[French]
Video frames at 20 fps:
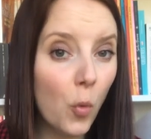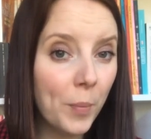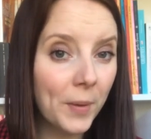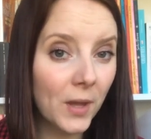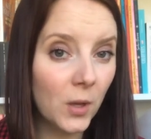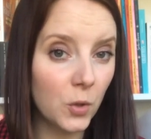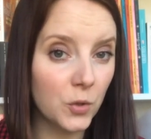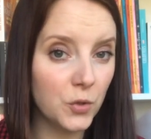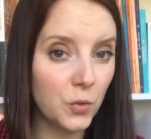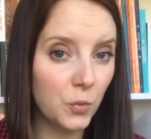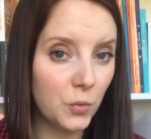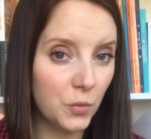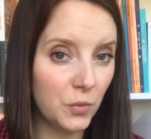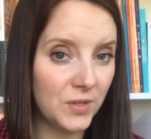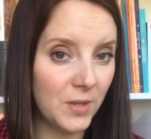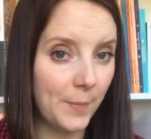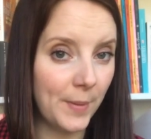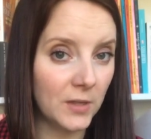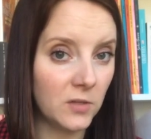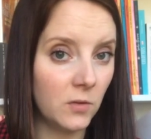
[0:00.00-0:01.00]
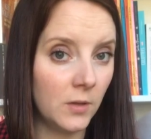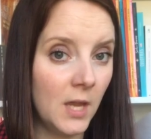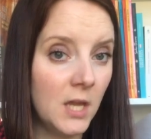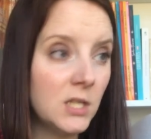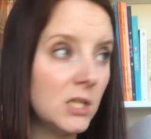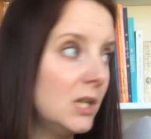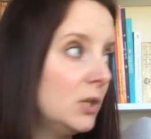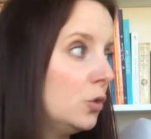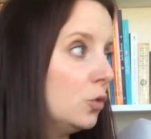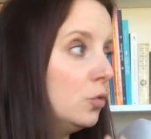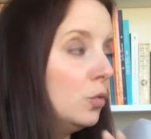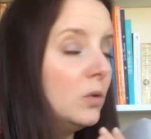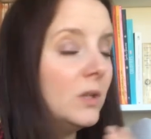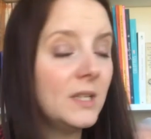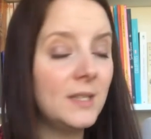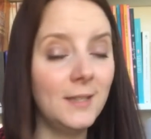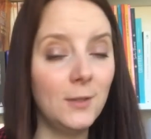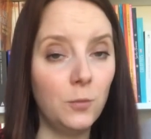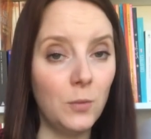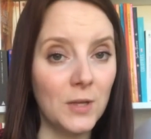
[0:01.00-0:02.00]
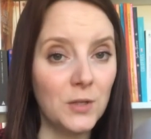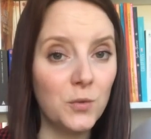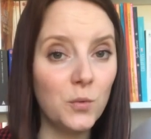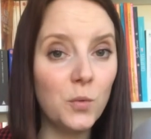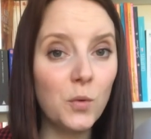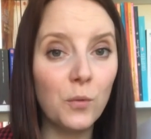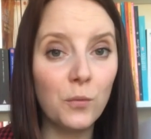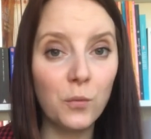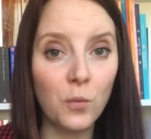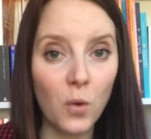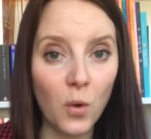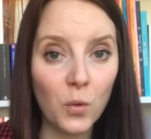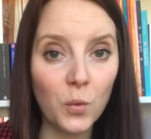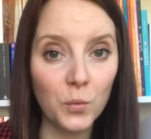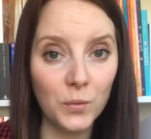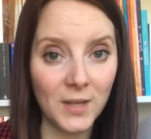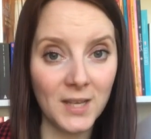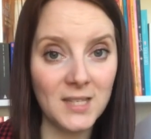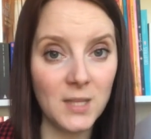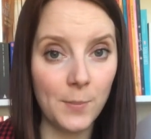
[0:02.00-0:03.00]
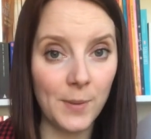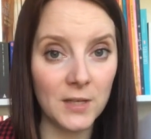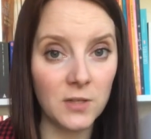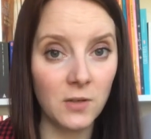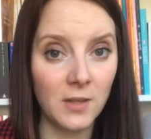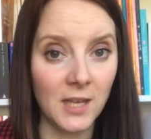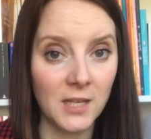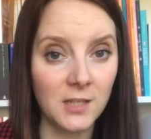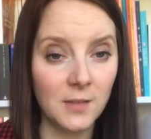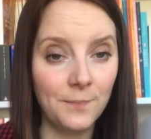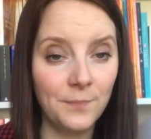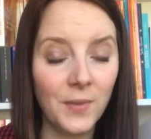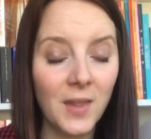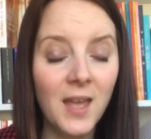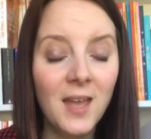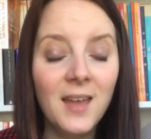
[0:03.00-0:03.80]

compréhension de ces personnages et de toutes les situations que vont rencontrer ces personnages.